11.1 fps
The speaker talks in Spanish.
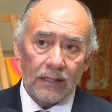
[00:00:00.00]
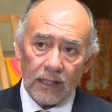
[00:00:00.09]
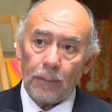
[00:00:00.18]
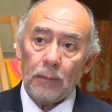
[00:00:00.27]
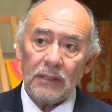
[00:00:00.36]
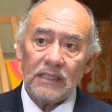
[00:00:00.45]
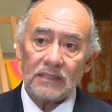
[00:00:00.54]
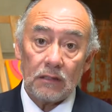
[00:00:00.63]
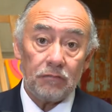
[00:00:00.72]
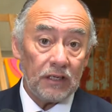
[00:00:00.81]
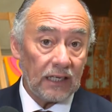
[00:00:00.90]
que permita
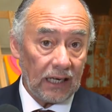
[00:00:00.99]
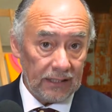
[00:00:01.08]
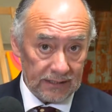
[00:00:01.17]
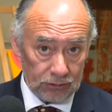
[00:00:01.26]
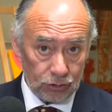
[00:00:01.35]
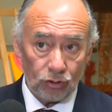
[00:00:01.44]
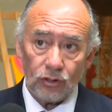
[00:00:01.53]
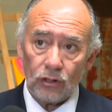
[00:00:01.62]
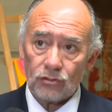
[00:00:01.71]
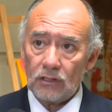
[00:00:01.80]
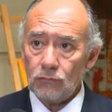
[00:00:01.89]
hacer fiscalización de
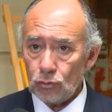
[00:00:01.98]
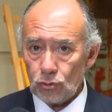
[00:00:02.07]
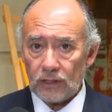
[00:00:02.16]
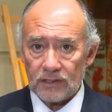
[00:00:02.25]
los abusos